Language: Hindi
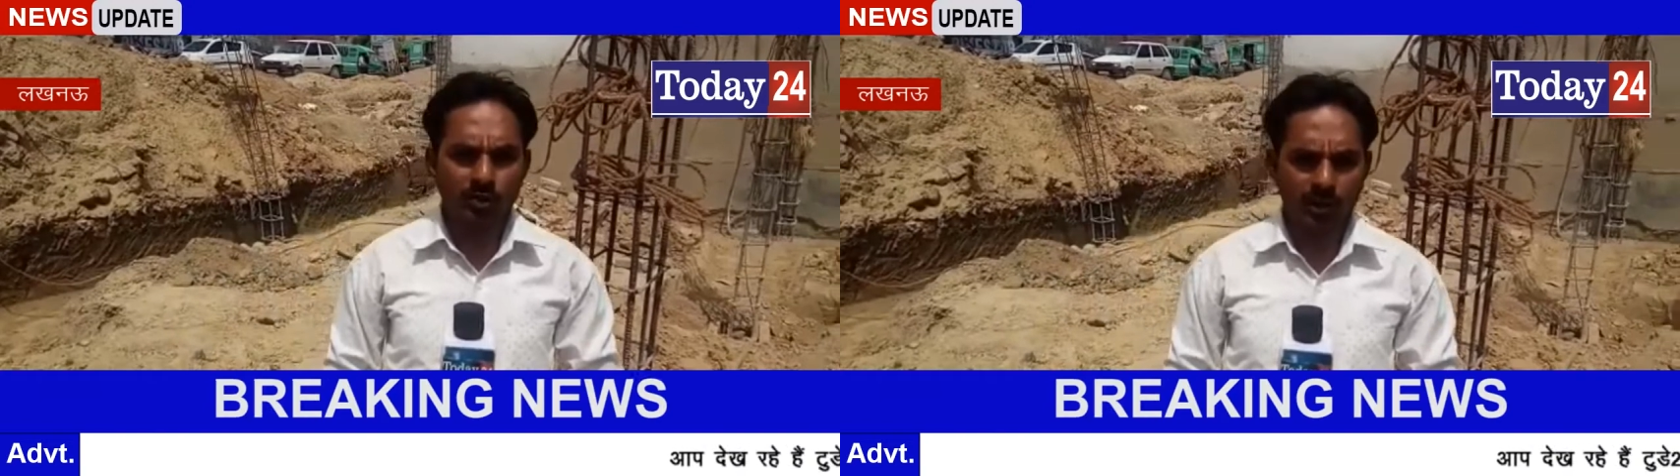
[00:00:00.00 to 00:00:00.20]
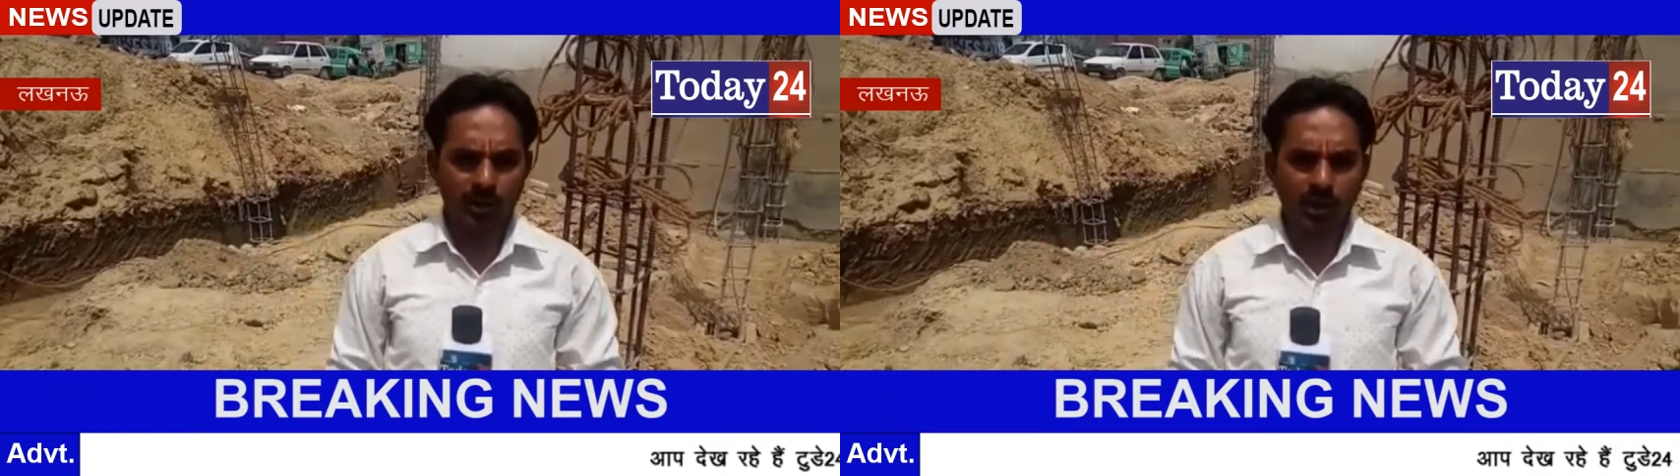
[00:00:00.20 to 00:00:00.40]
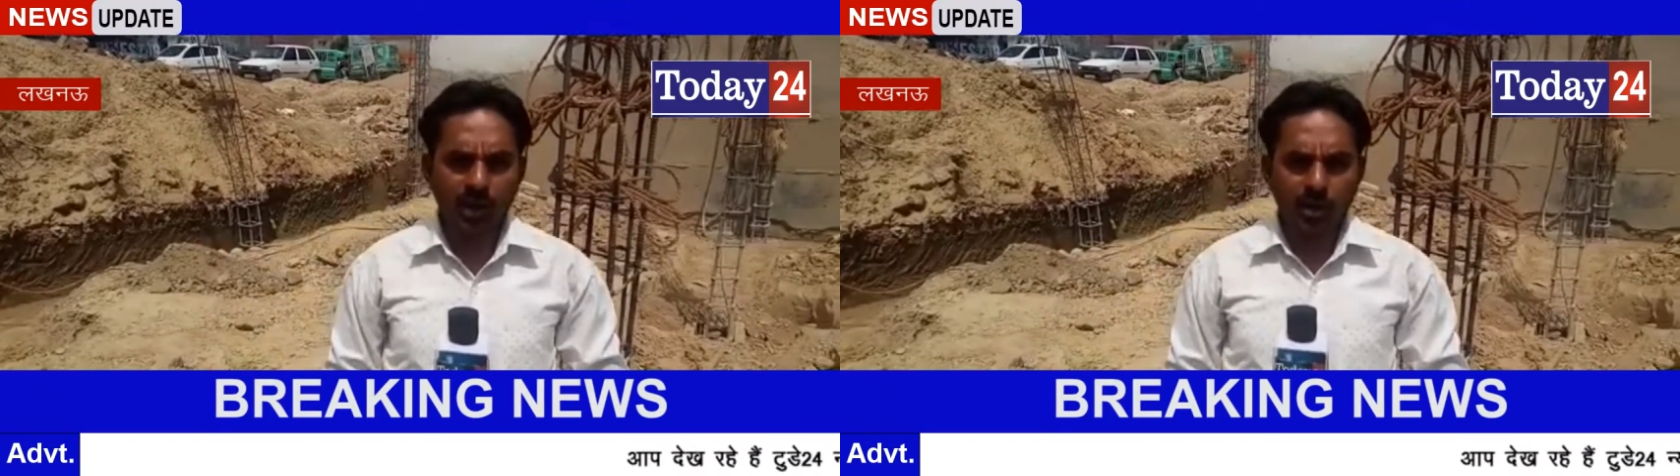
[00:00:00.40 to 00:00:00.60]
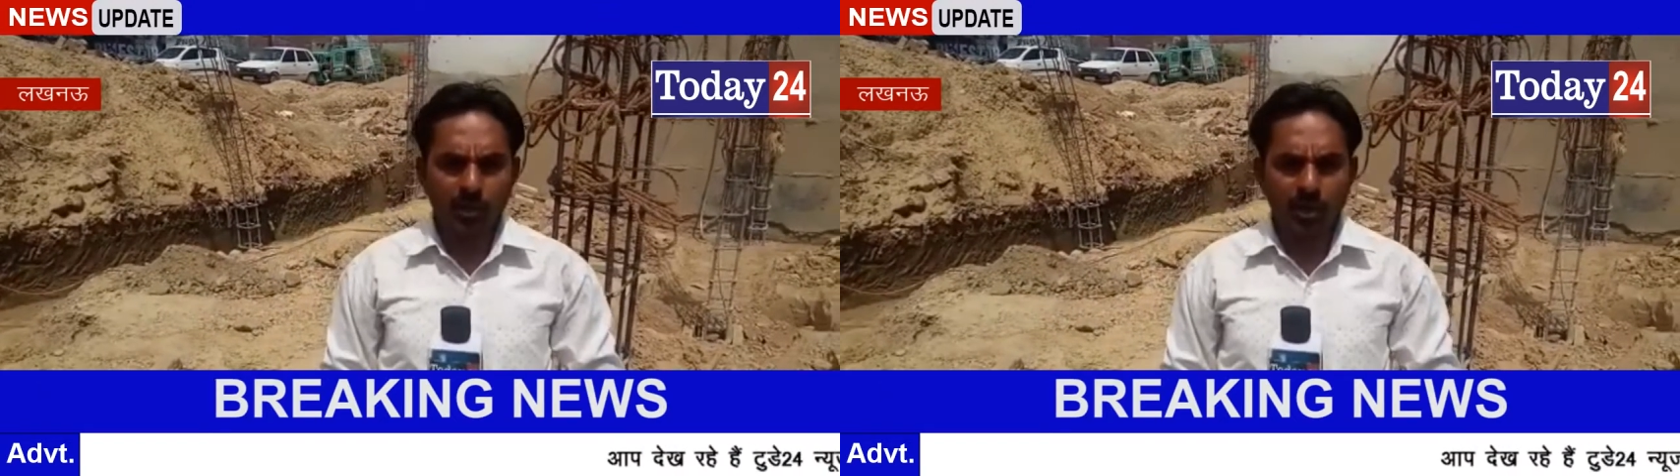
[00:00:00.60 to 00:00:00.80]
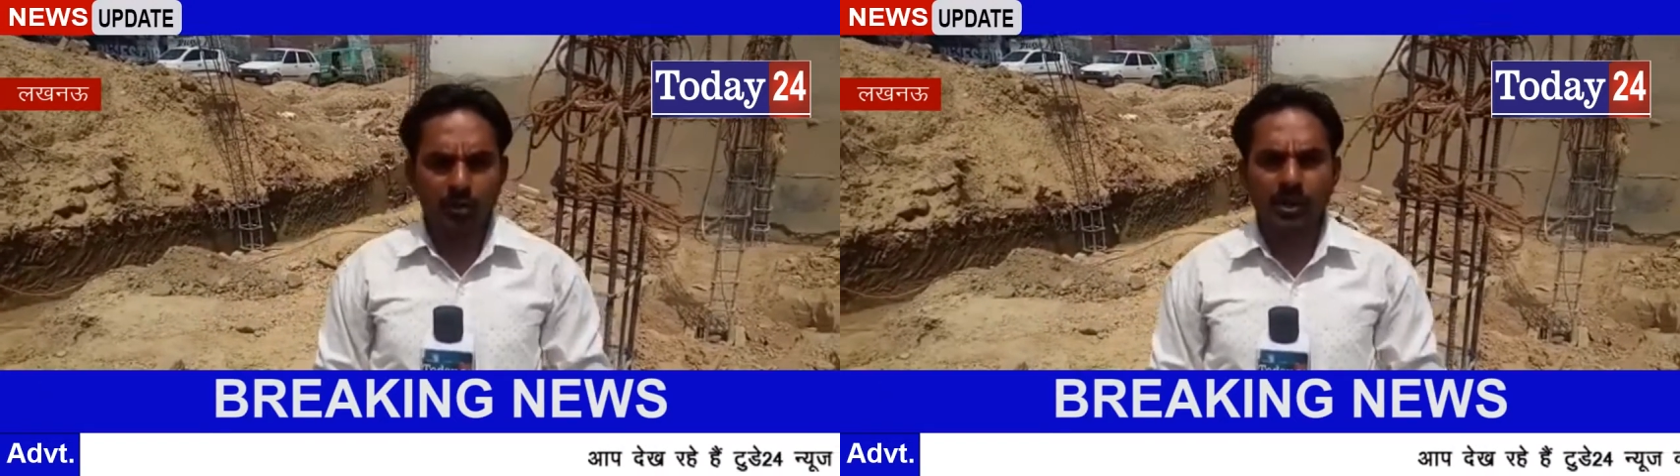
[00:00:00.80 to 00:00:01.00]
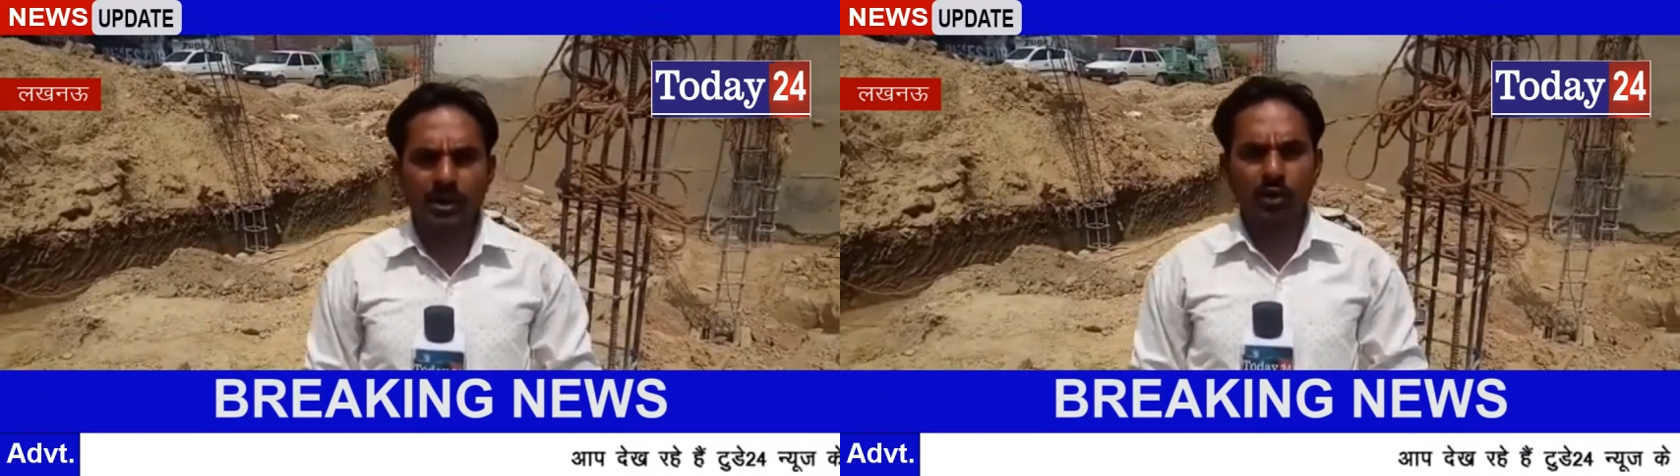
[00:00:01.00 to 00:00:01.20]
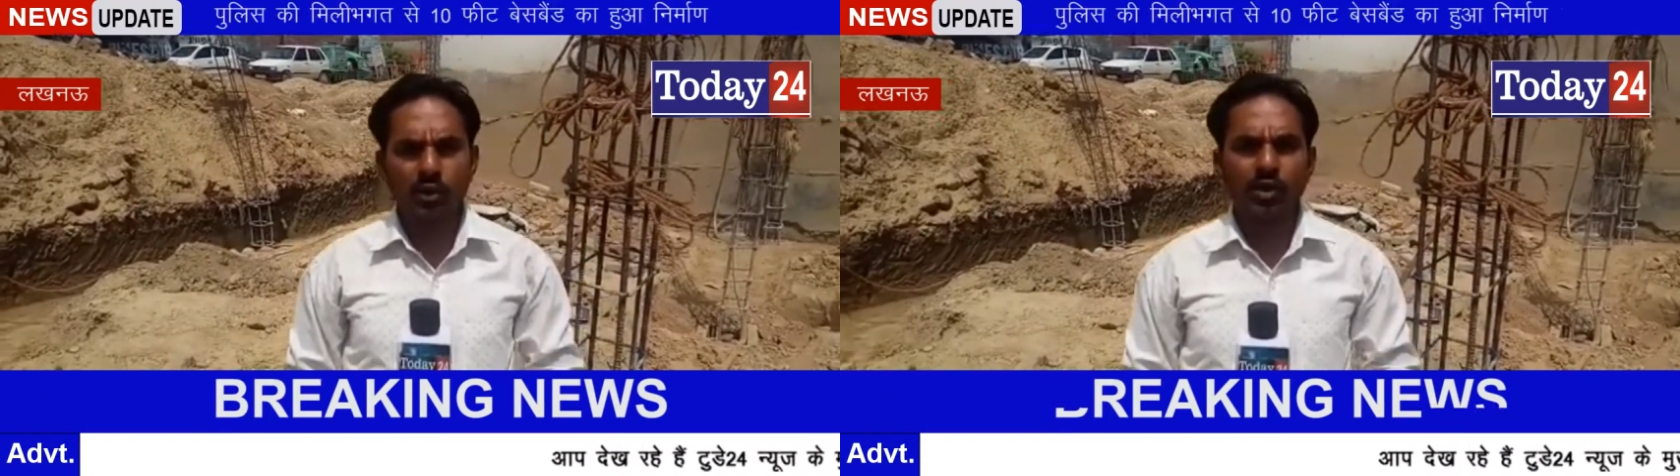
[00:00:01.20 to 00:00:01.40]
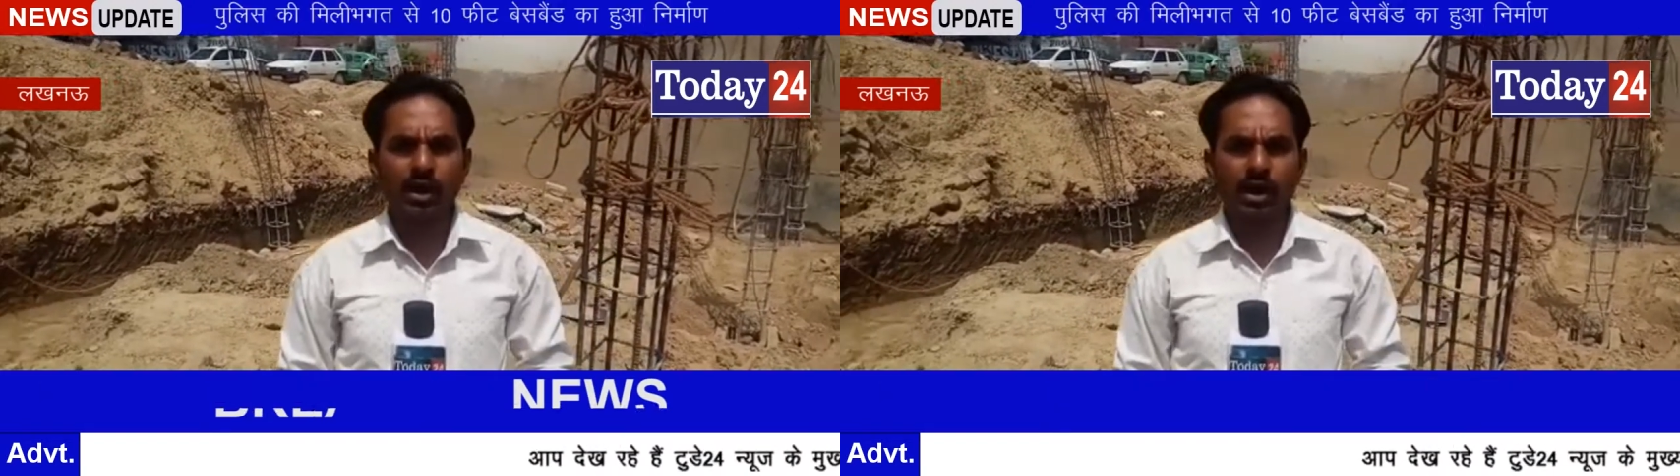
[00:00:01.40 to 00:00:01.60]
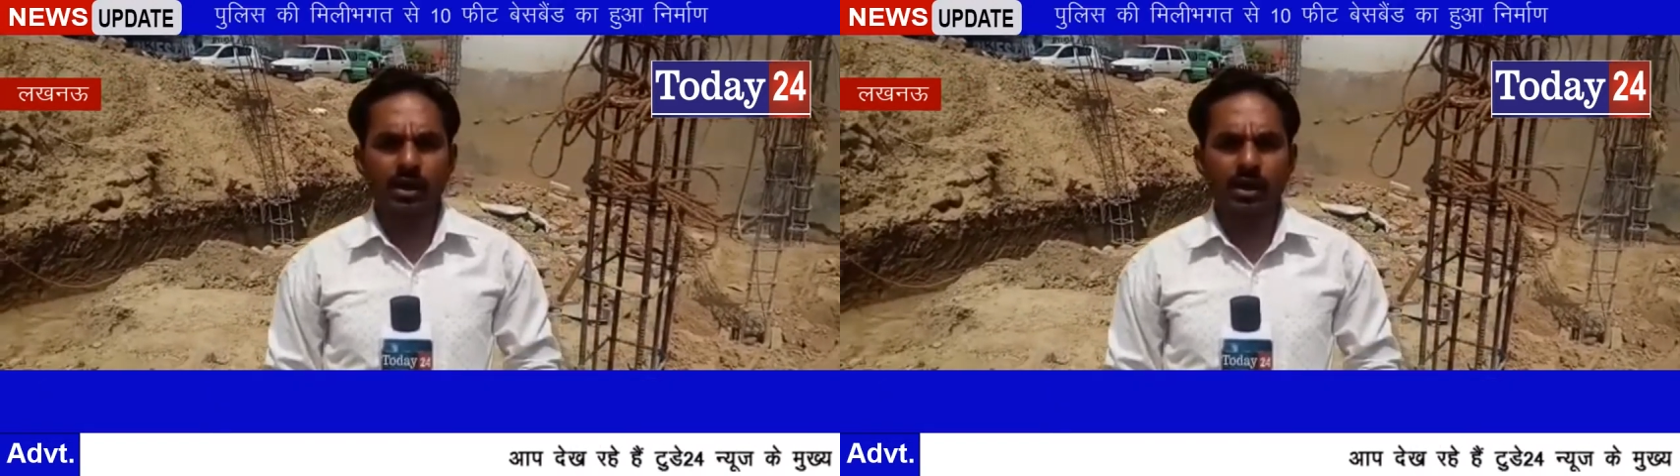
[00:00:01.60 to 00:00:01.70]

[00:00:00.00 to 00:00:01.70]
बेसमेंट और बिल्डिंग बनाने का